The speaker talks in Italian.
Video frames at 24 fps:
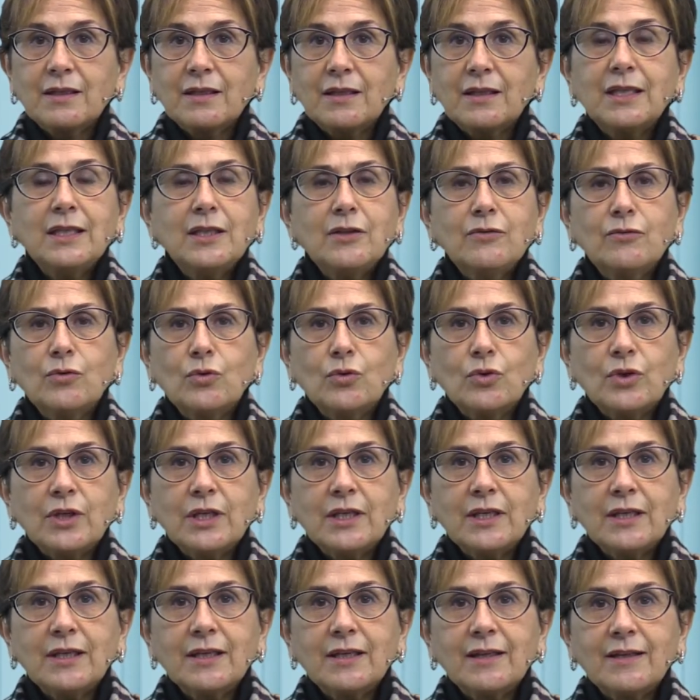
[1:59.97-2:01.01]
Chi di
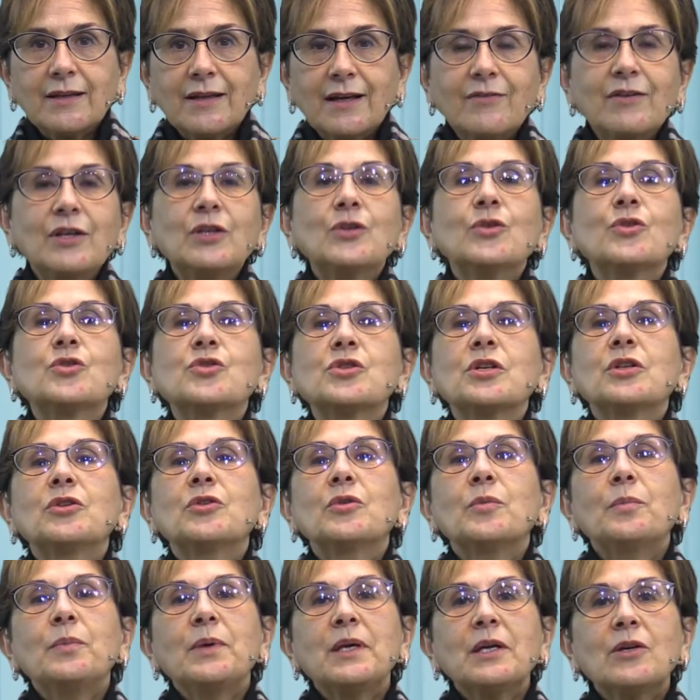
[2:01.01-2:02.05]
voi, avendo
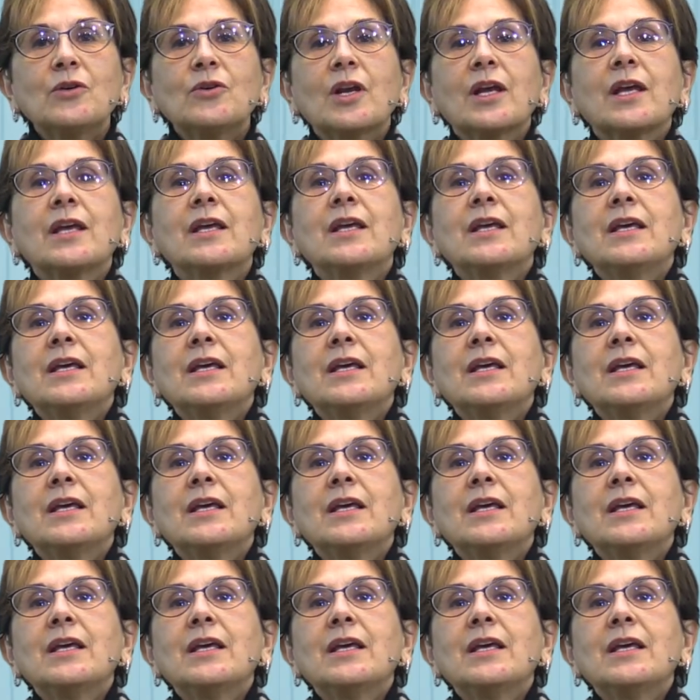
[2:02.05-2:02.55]
cento pecore,